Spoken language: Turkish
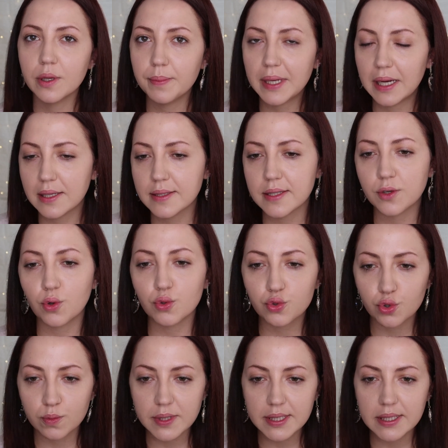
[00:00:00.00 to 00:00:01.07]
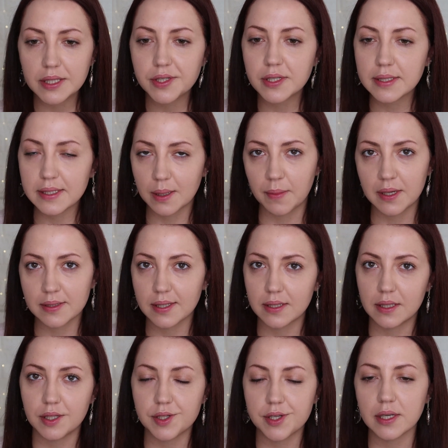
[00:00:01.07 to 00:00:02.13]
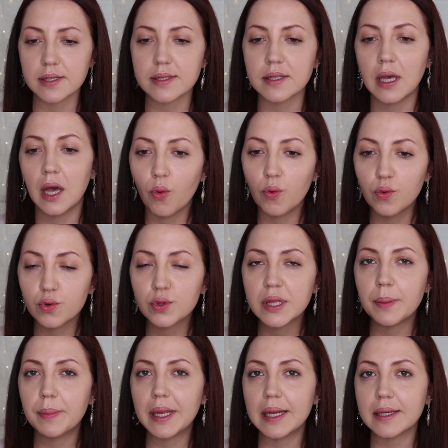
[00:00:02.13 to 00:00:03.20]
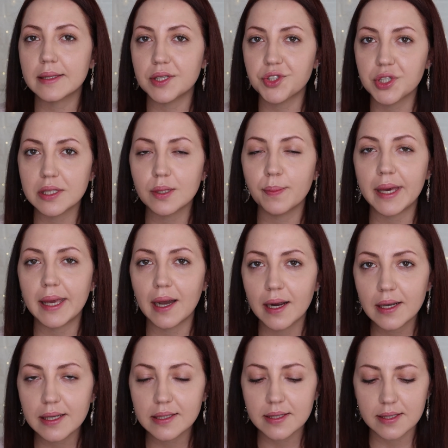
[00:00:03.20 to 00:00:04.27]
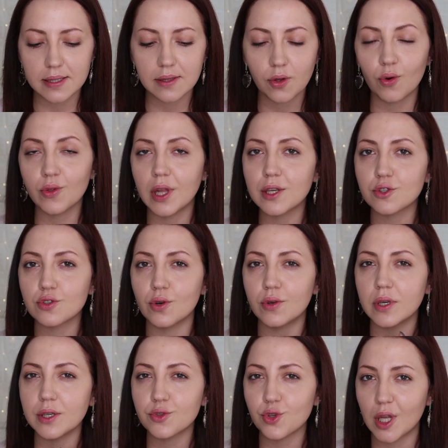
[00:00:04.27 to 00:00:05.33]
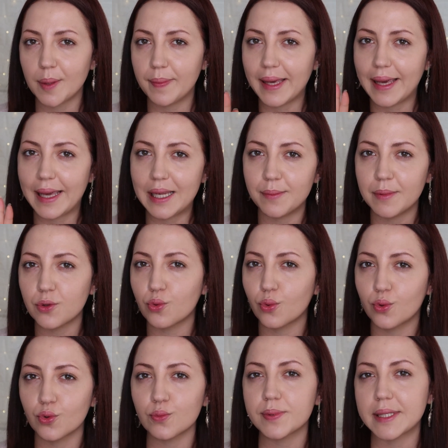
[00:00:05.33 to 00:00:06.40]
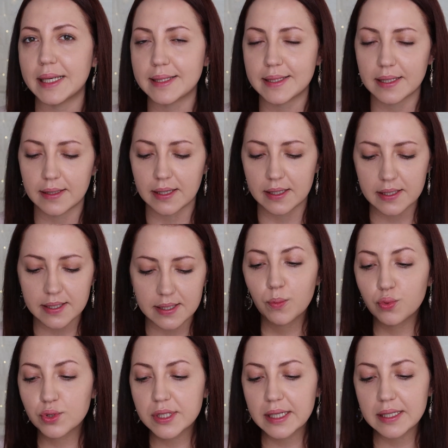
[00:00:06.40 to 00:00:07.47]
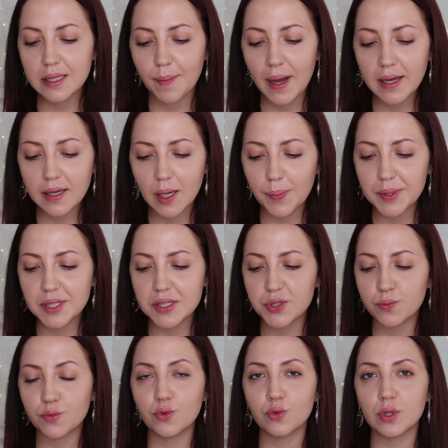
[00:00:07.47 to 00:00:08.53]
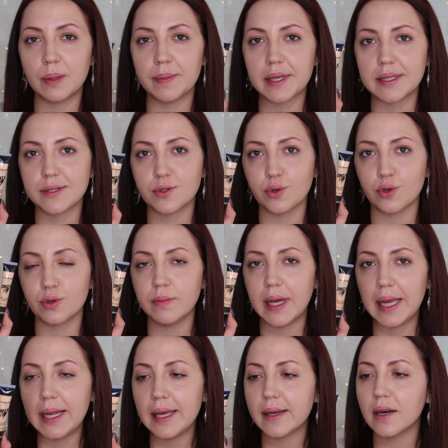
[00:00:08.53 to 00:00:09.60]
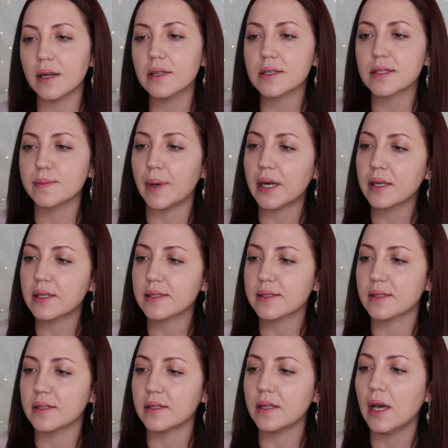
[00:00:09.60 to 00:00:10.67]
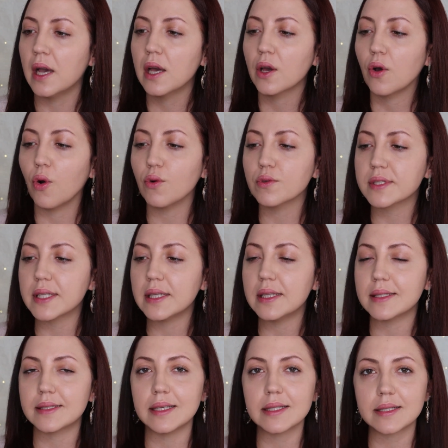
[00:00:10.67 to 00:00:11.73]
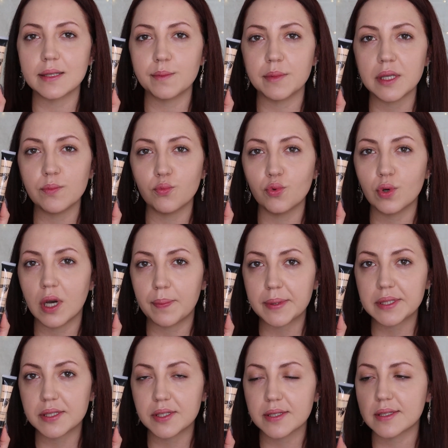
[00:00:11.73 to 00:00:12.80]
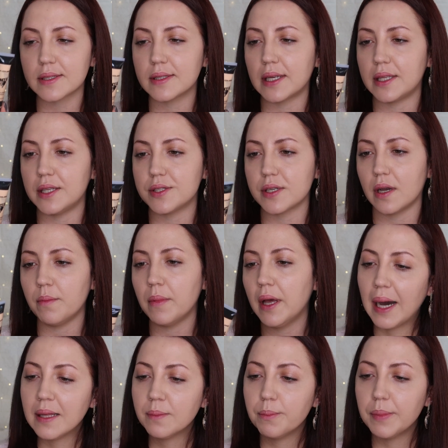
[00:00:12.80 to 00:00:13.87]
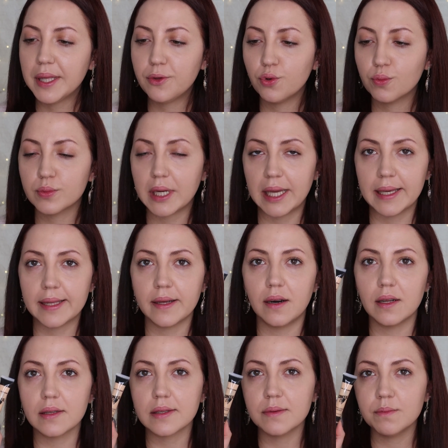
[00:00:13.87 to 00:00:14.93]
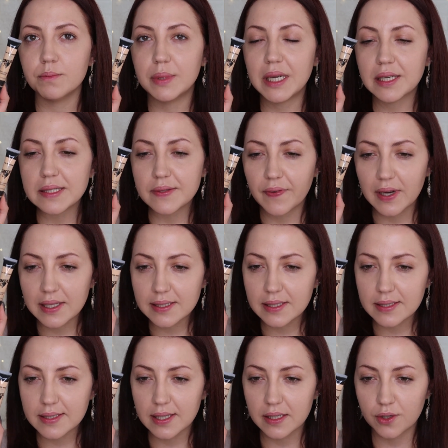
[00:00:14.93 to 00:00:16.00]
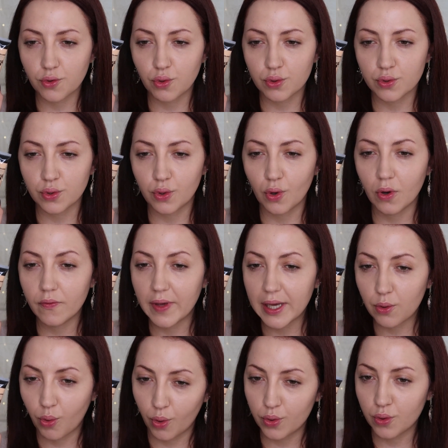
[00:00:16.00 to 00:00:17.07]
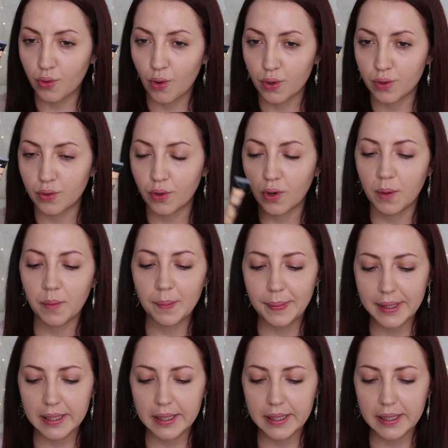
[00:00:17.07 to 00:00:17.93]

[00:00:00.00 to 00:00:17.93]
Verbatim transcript: birazcık oturması için zaman tanıyacağız. O ürünle birlikte cildime yerleşsin. Ondan sonra şöyle bir elime dokunup test ederiz. Bu sırada ben kapatıcımı uygulamak istiyorum. LA Colors markasının Conceal It isimli bu kapatıcısını deneyeceğim. Ben medium rengini aldım. Biraz fazla sarı görünüyor ve koyu görünüyor ama